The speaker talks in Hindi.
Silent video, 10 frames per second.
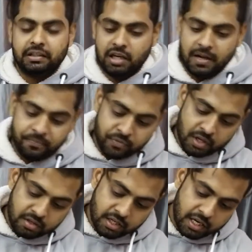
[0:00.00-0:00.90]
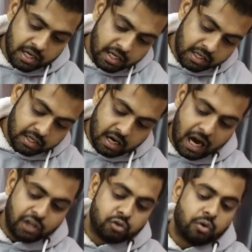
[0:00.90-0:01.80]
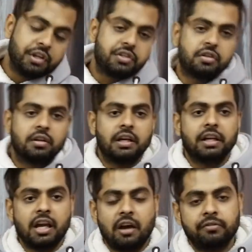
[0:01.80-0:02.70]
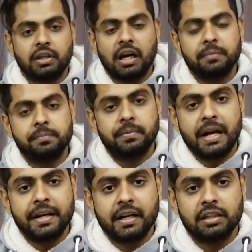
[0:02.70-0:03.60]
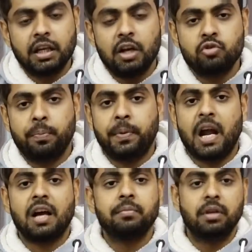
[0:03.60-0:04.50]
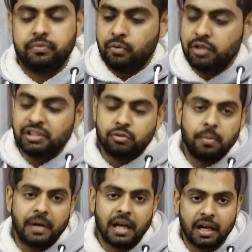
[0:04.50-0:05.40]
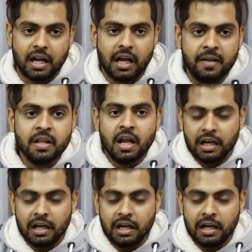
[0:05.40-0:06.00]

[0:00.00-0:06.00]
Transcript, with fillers: ये था ये एक आइसोरिच करके अवतार ब्रांड का था जो पराग मिल इसको बना रहा है